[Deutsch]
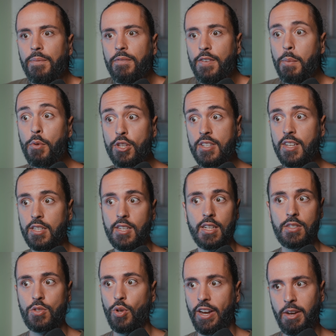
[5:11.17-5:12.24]
wir müssen das
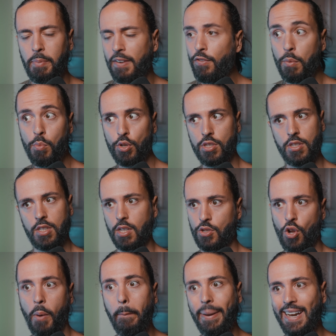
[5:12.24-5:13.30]
jetzt zu Ende bringen, wir müssen das jetzt
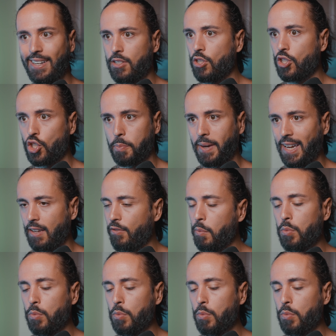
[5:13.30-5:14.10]
komplett durchsprechen.